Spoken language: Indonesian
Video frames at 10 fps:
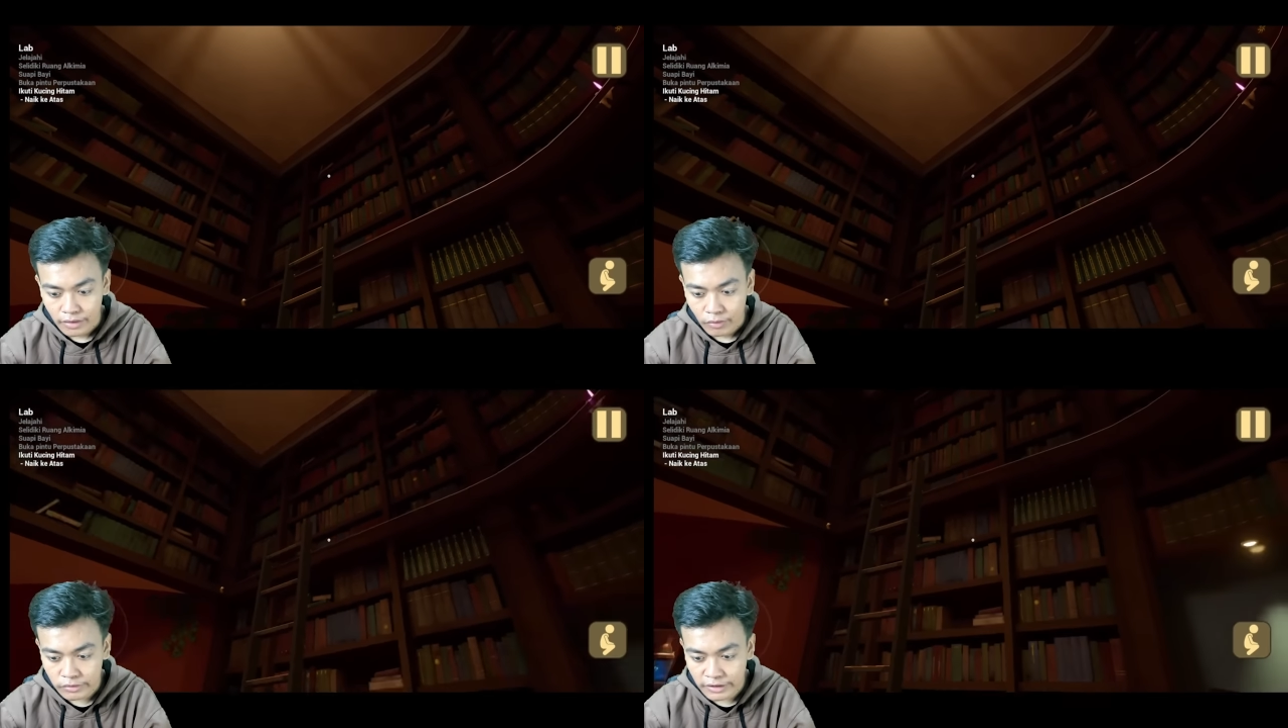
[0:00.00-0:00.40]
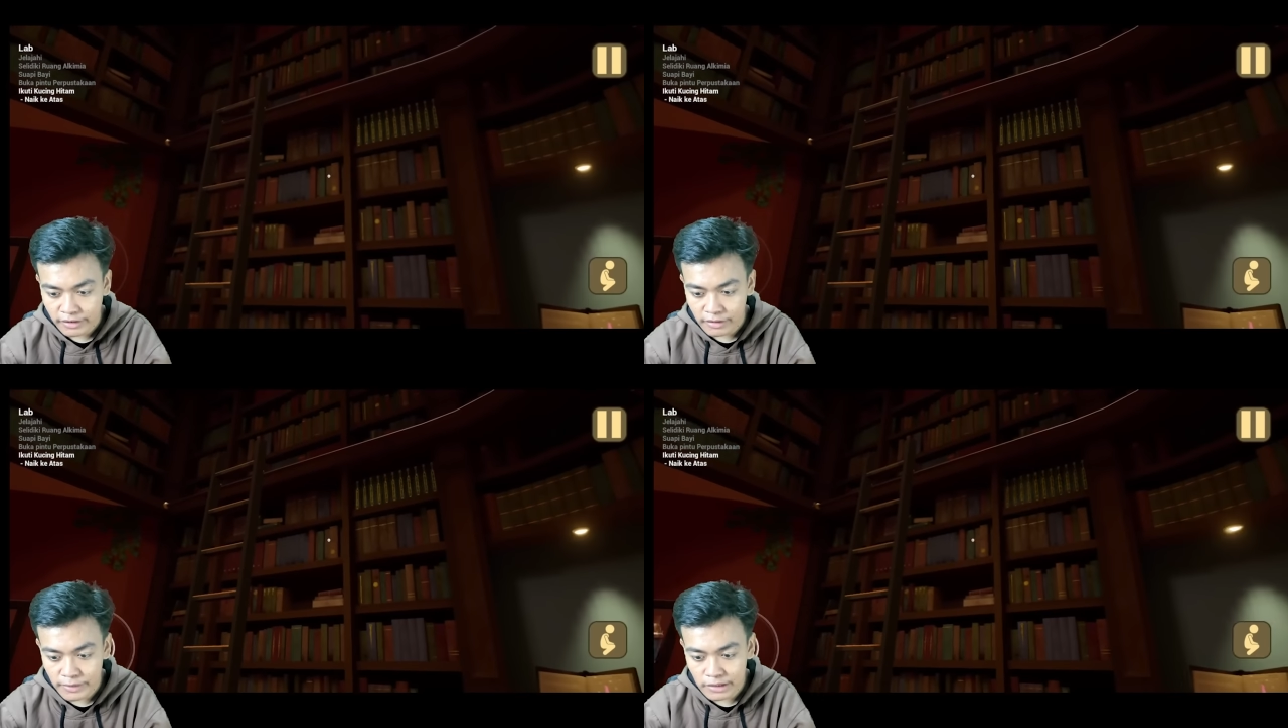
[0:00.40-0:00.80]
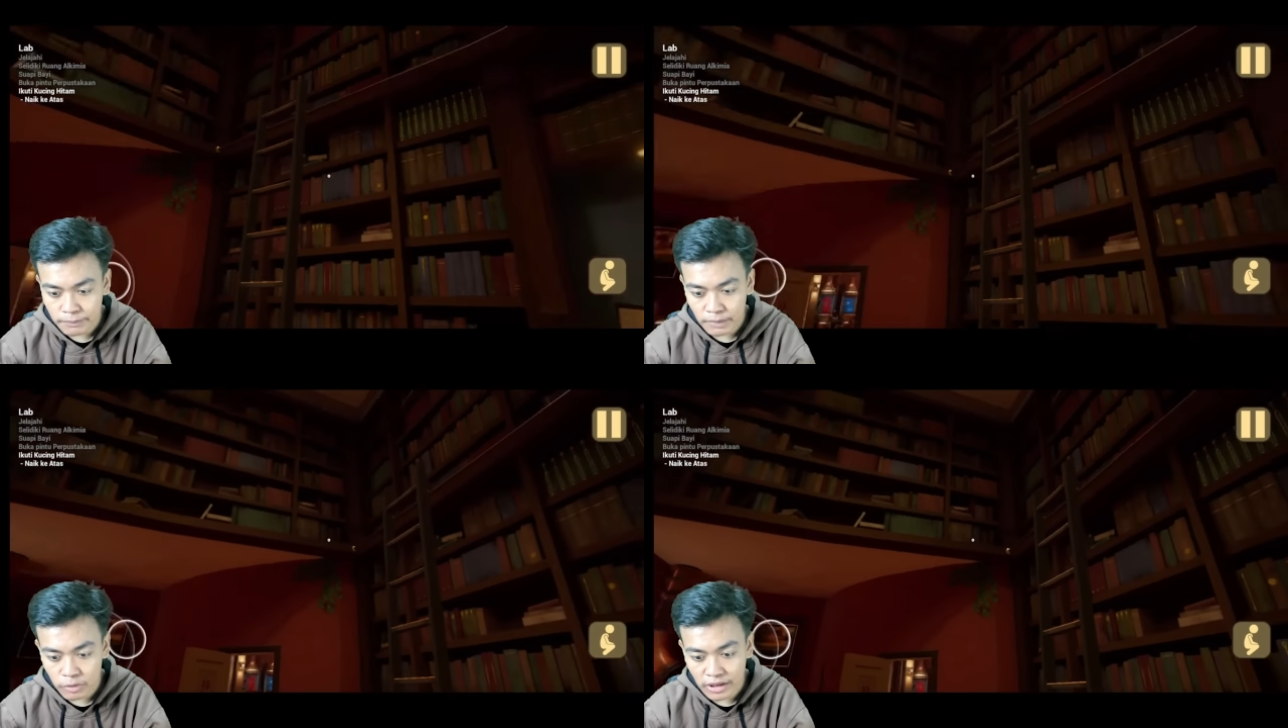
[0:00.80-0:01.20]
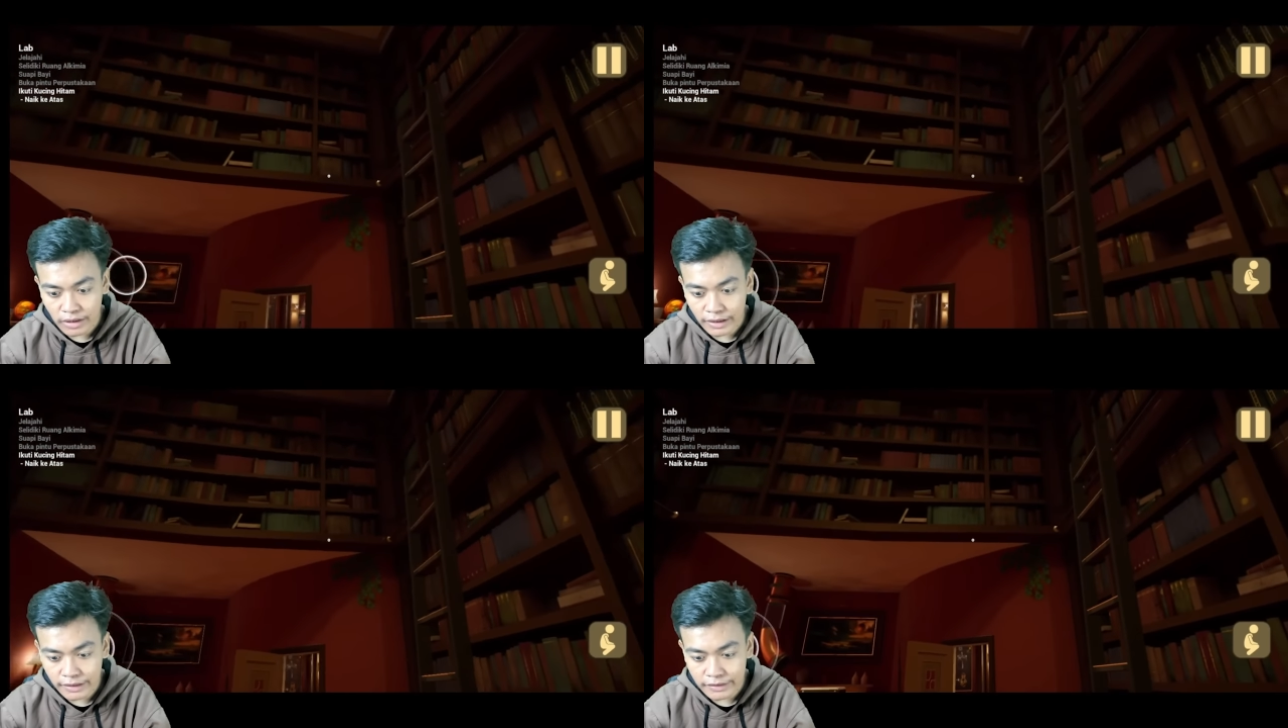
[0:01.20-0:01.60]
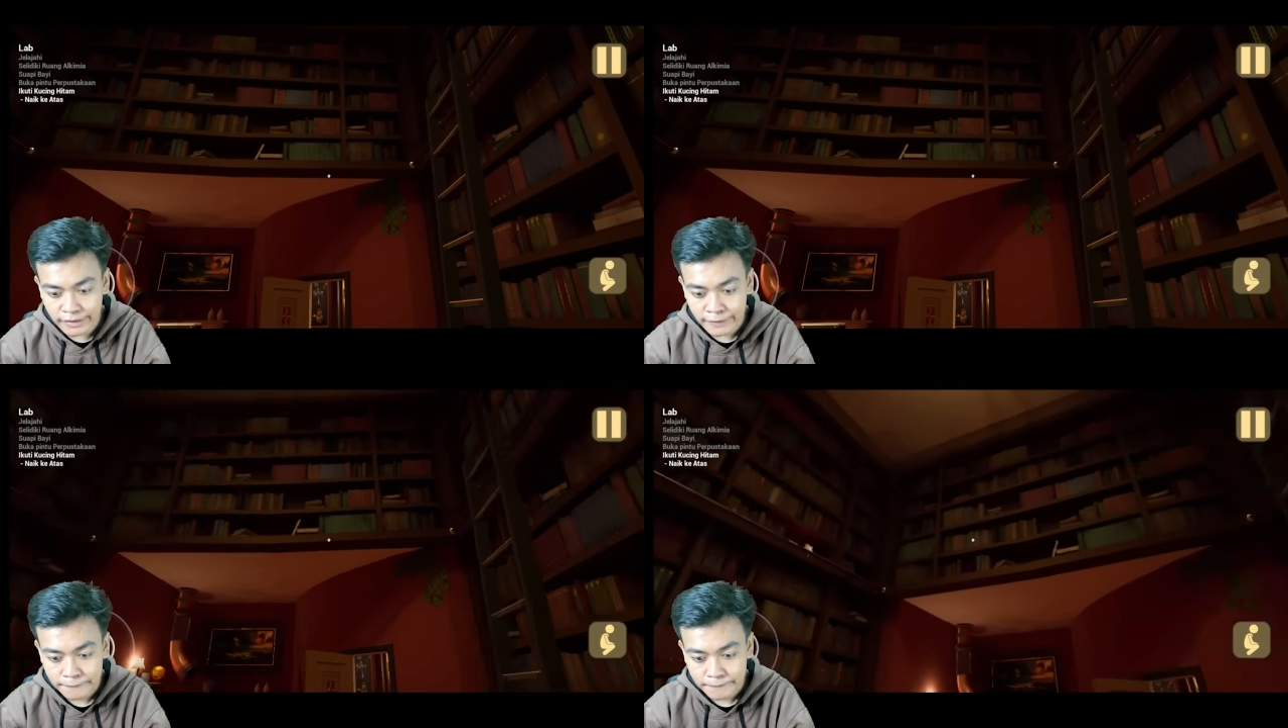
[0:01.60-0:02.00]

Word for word: Oke, ini semacam perpustakaan ya.